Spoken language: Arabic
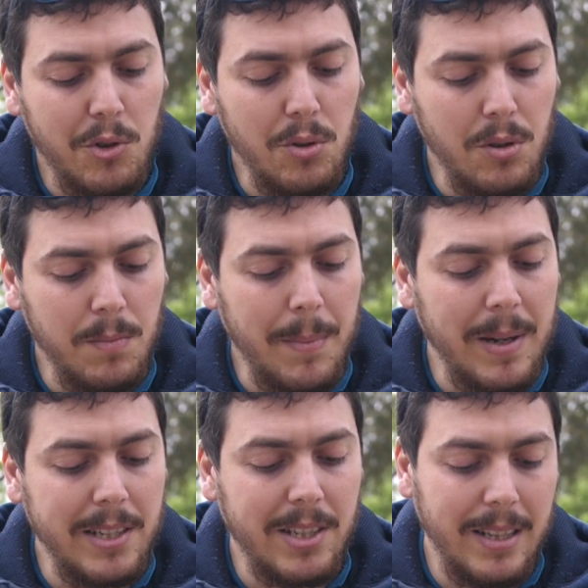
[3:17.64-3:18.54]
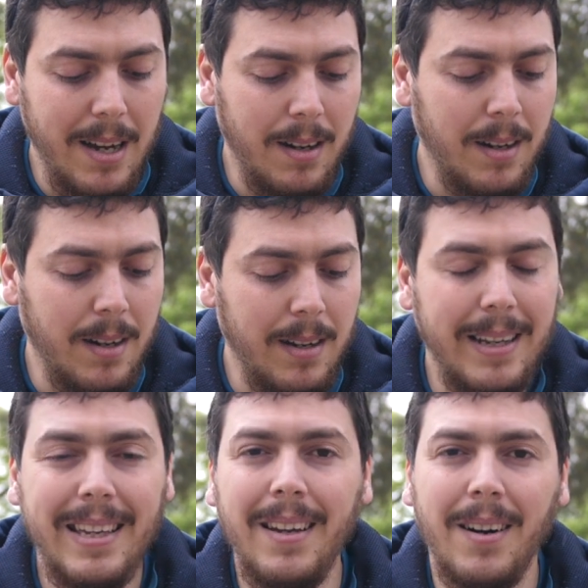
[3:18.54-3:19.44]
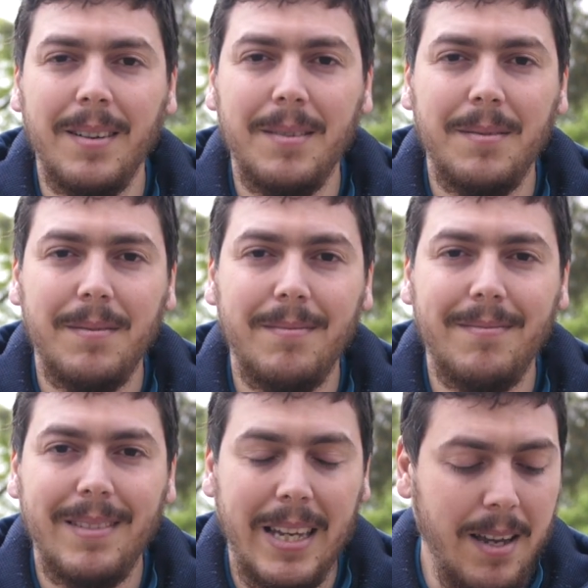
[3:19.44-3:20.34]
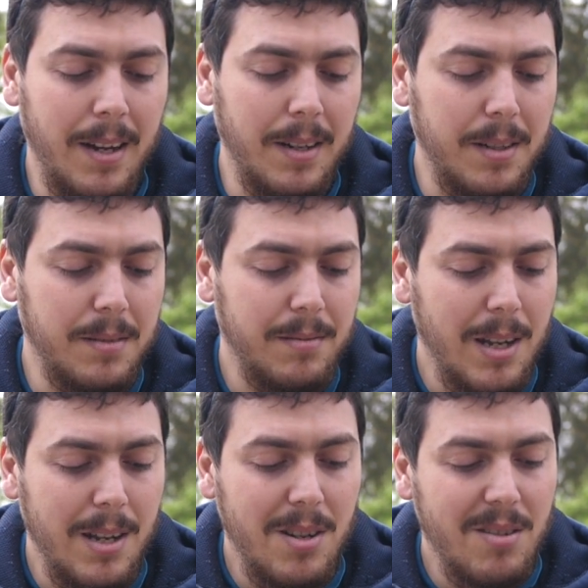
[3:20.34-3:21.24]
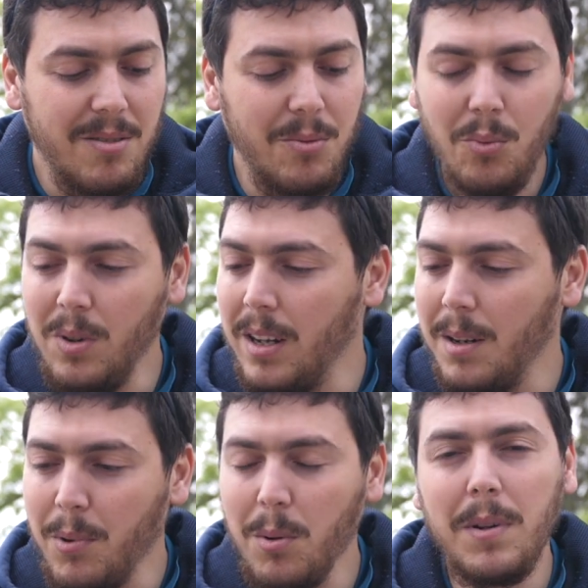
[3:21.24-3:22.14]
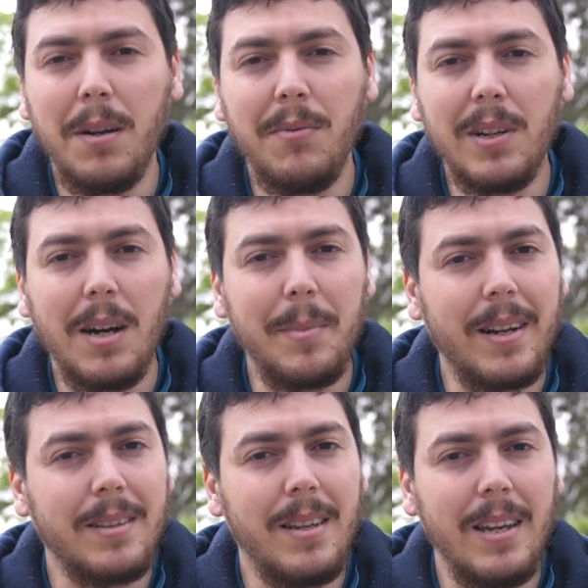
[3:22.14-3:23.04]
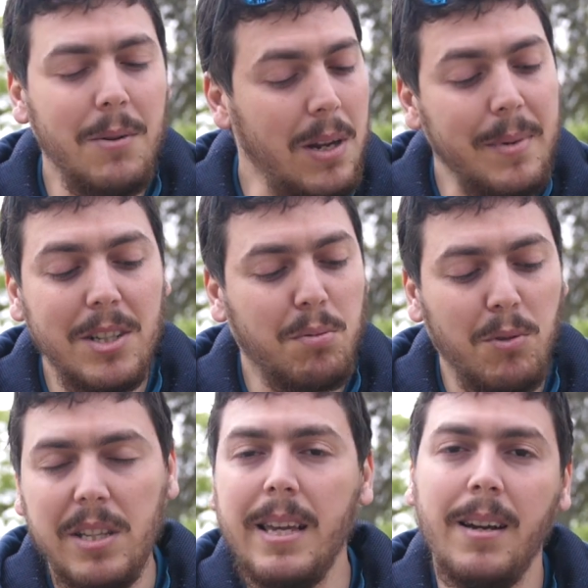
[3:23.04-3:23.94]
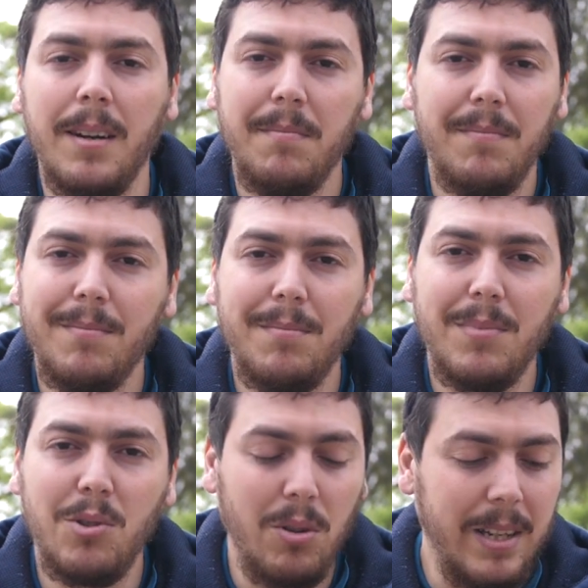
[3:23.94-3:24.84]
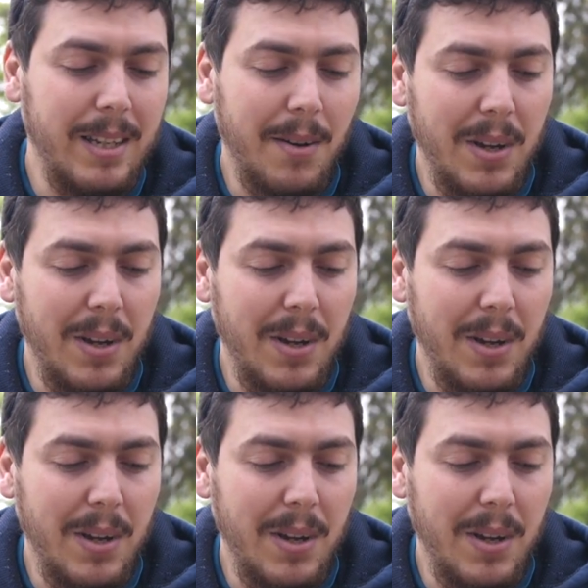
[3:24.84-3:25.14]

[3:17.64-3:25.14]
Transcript: وشنو ما باليش اذا هي عيانه ولا البروبليم في الكاميرا تاعي ولا مي جو هي شغل هي